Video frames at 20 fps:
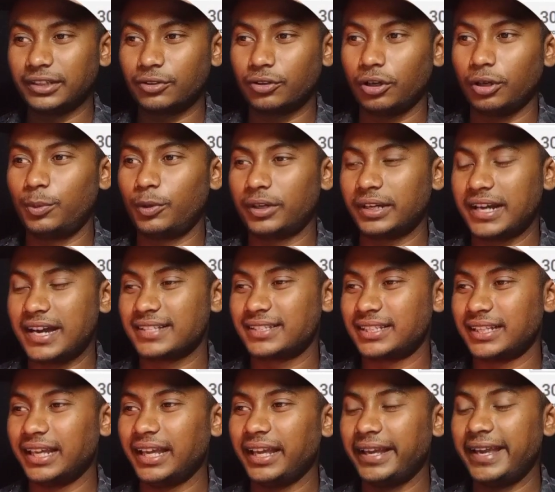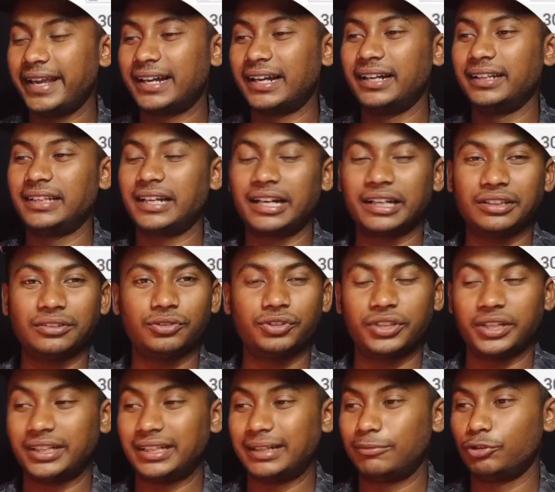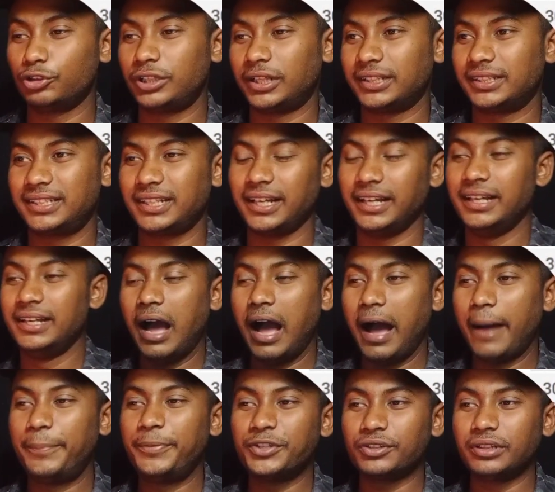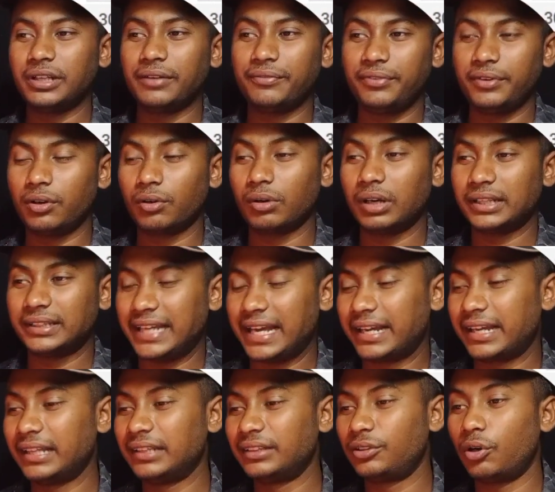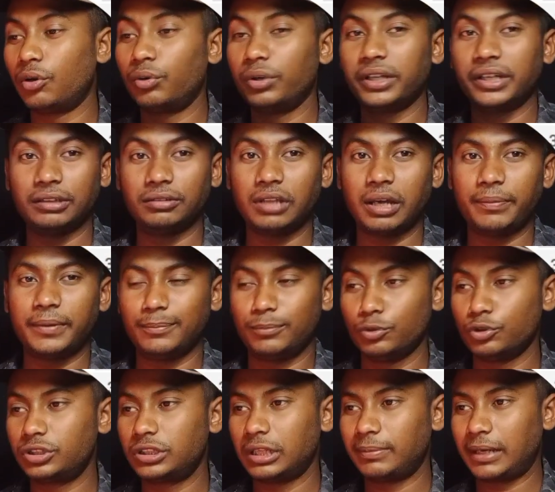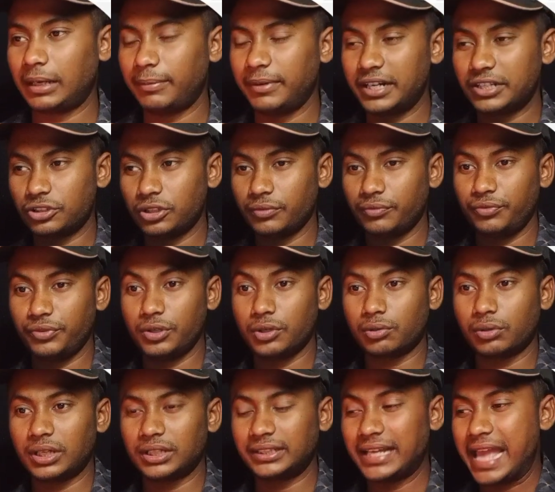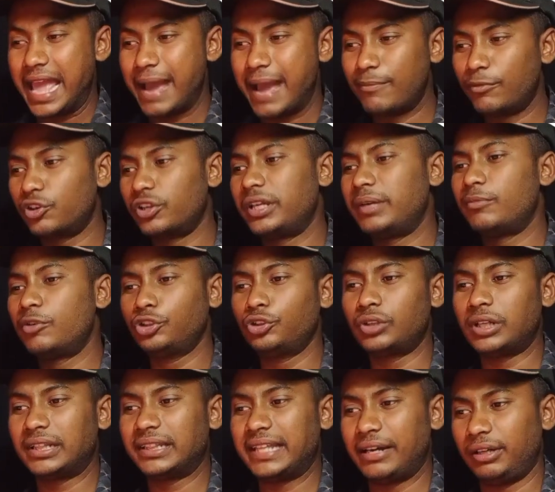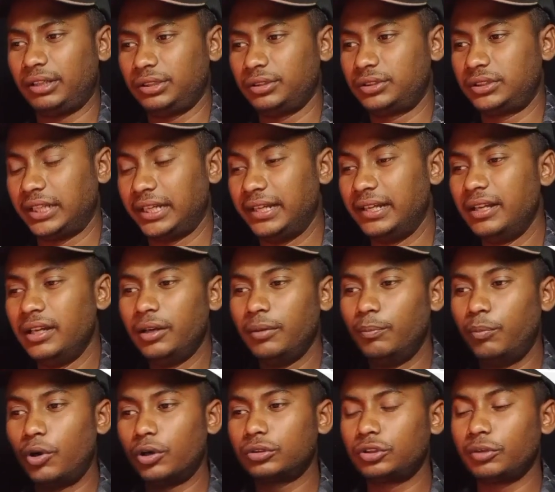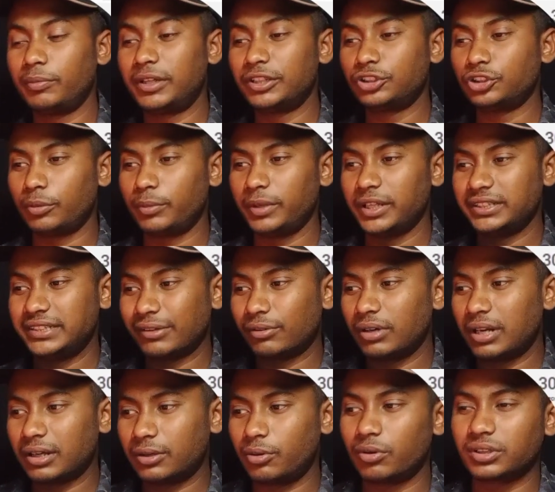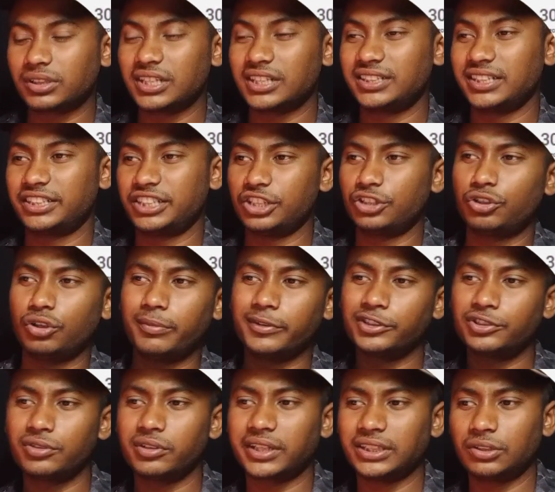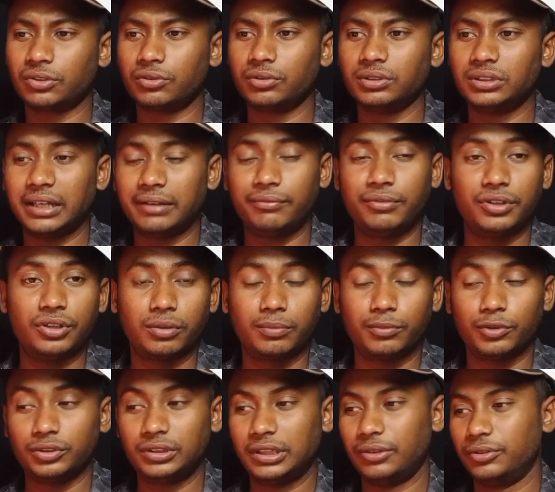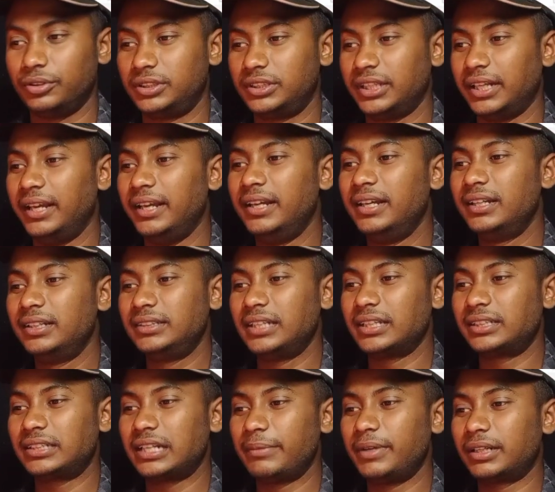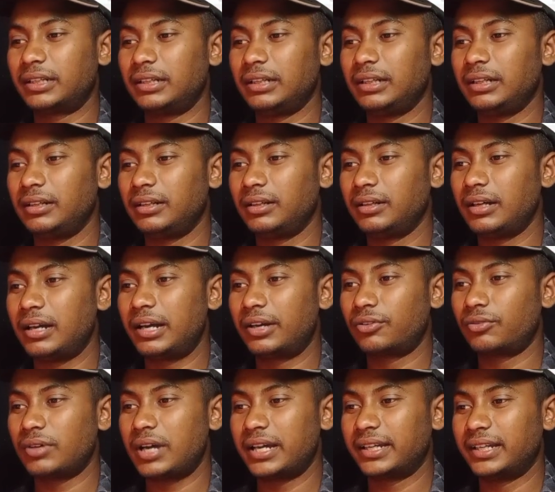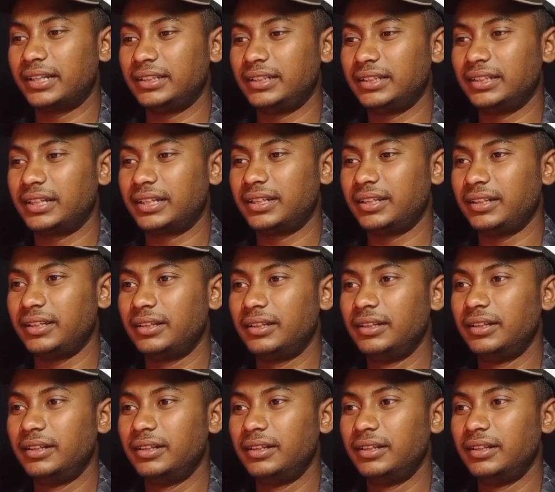যে গল্পটা আছে এখানে তারা কিন্তু সেটা বোঝাচ্ছে আপনি যদি এই ভিডিওগুলো দেখেন তখনই কিন্তু আপনি বুঝতে পারবেন আসলে ভিডিওগুলোতে এমন ইমোশনাল দেওয়া হচ্ছে বর্তমান সময়ে যেগুলো ঘটতেছে সে সমস্ত কিছু কিন্তু এই ভিডিওর মধ্যে হচ্ছে জাস্ট আমি একটি আরেকটু আগিয়ে দিয়ে দেখি